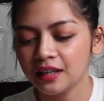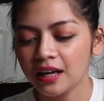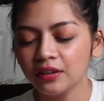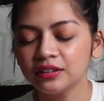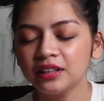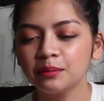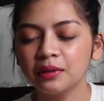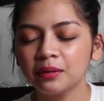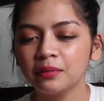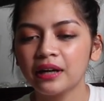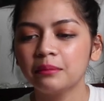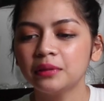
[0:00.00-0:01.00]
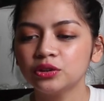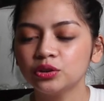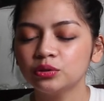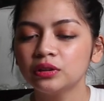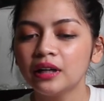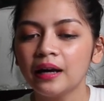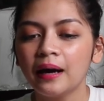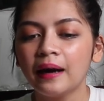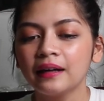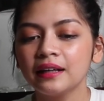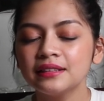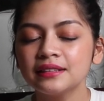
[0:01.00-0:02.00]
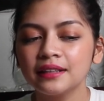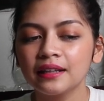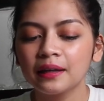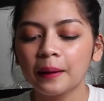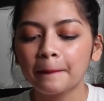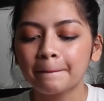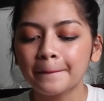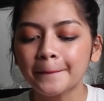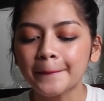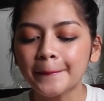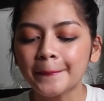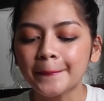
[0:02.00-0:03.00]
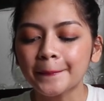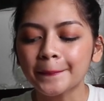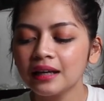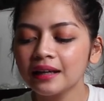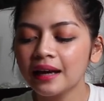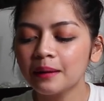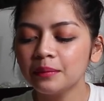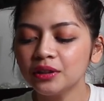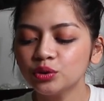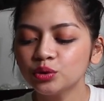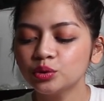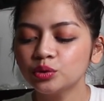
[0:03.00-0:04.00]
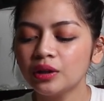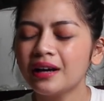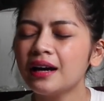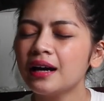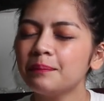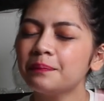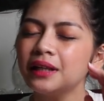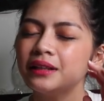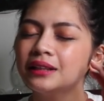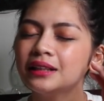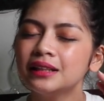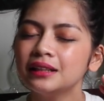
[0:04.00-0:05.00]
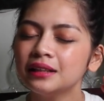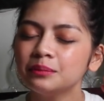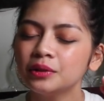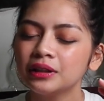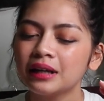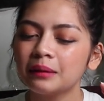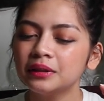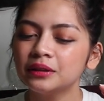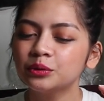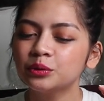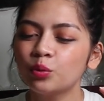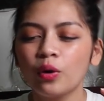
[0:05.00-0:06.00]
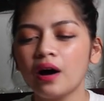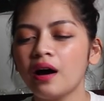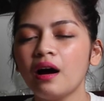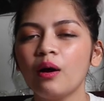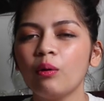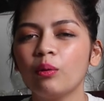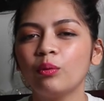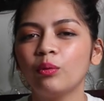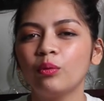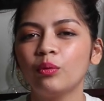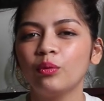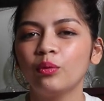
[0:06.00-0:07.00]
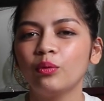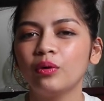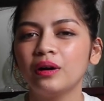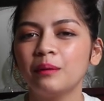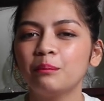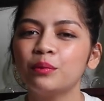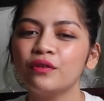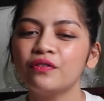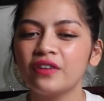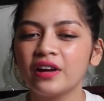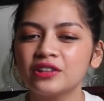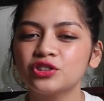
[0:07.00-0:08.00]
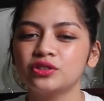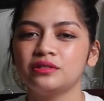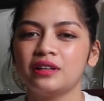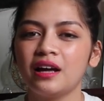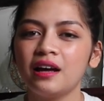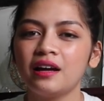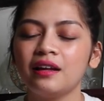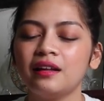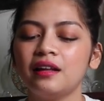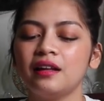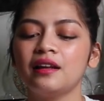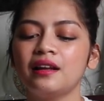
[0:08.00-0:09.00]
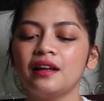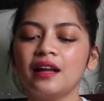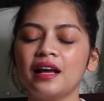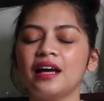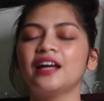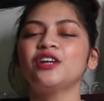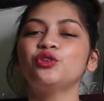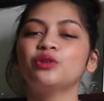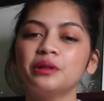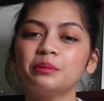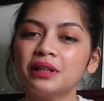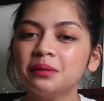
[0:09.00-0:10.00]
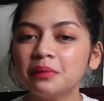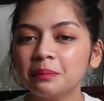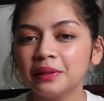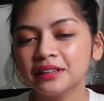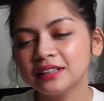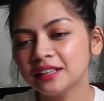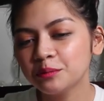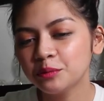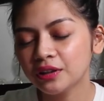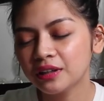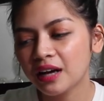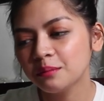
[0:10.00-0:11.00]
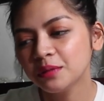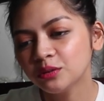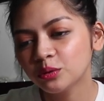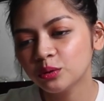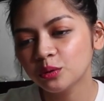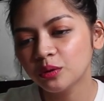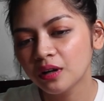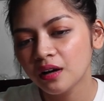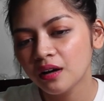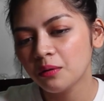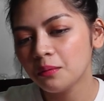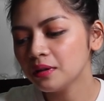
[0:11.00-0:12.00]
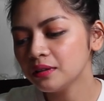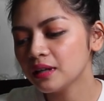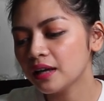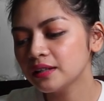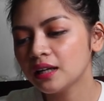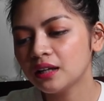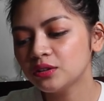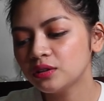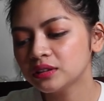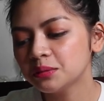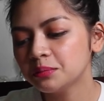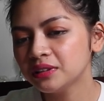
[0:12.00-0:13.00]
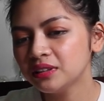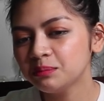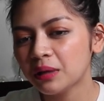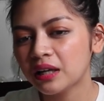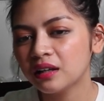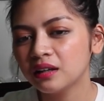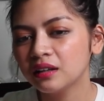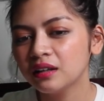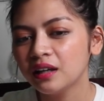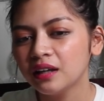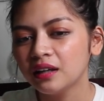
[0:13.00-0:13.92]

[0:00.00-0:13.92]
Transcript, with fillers: How did I become a cabin crew? Kasi, ang cabin crew, pag naririnig mo yung cabin crew, wow! Professional yung iba naman, pag narinig mo yung cabin crew, yay, ano lang naman yun, parang